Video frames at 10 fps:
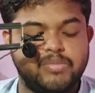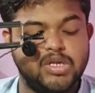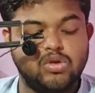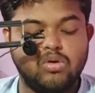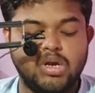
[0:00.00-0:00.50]

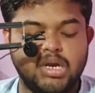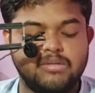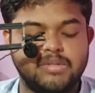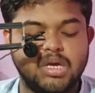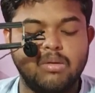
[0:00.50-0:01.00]
উপকৃত হলেন
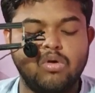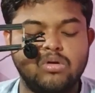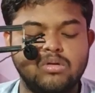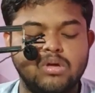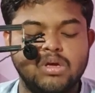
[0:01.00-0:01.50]
এবং
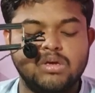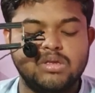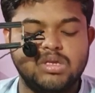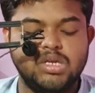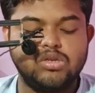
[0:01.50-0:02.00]

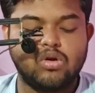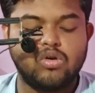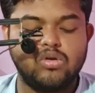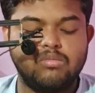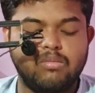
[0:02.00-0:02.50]
তিনি
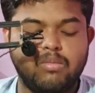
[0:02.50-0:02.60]
যখন